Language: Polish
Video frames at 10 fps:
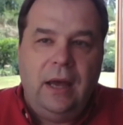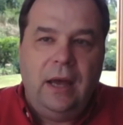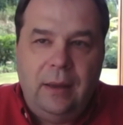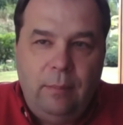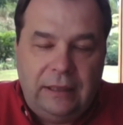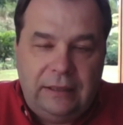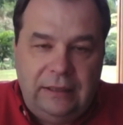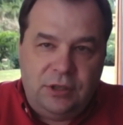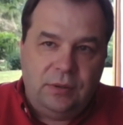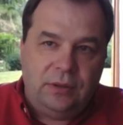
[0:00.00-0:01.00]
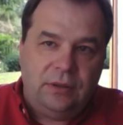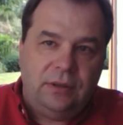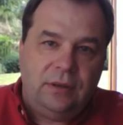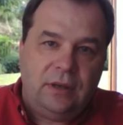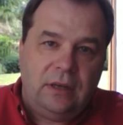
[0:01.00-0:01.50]
e, badać e,
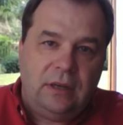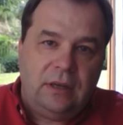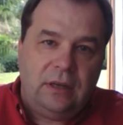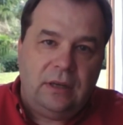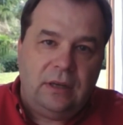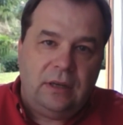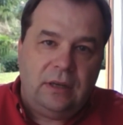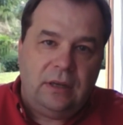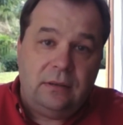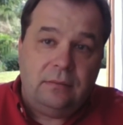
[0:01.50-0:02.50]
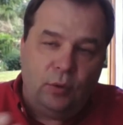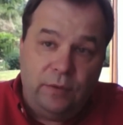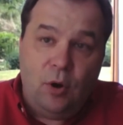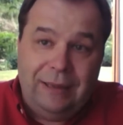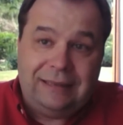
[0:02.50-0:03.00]

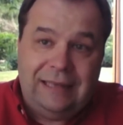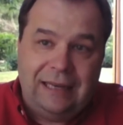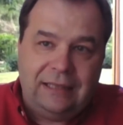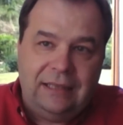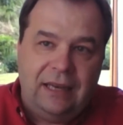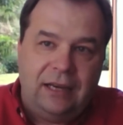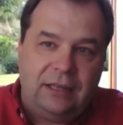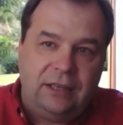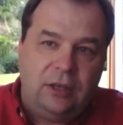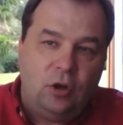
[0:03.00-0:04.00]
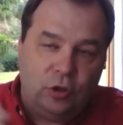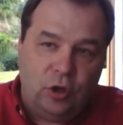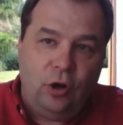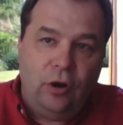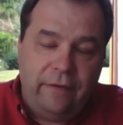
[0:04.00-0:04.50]
e, bo mówimy o badaniach i
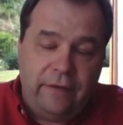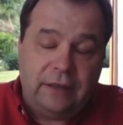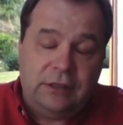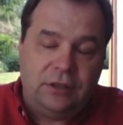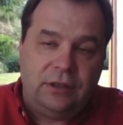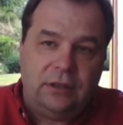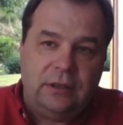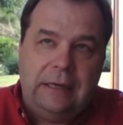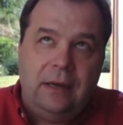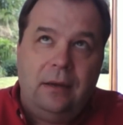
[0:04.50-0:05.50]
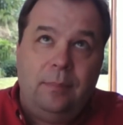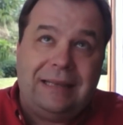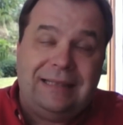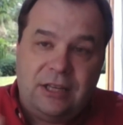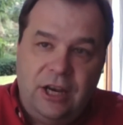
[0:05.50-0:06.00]
kontrolować
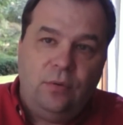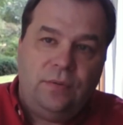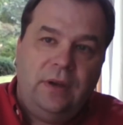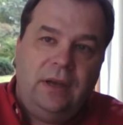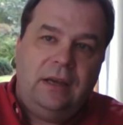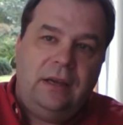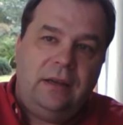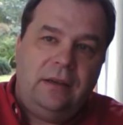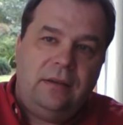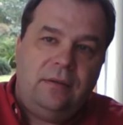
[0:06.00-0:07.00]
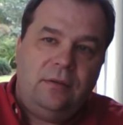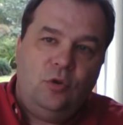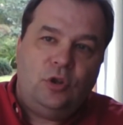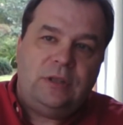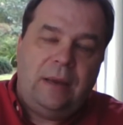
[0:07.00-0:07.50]
pasażerów
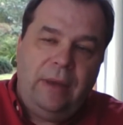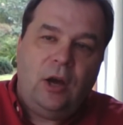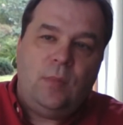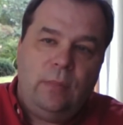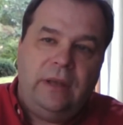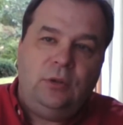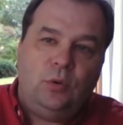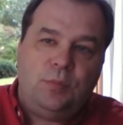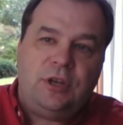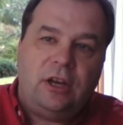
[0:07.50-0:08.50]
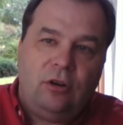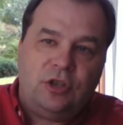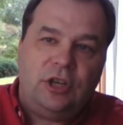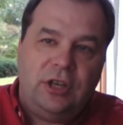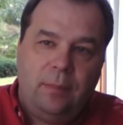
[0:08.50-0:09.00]
już od samego momentu
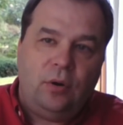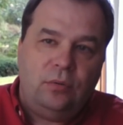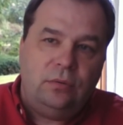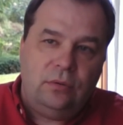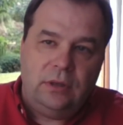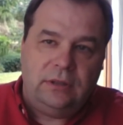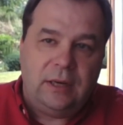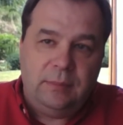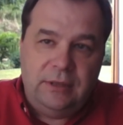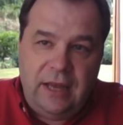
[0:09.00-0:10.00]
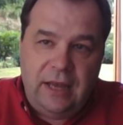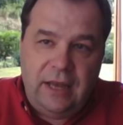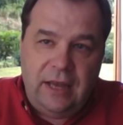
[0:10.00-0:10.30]
przekroczenia progu terminalu,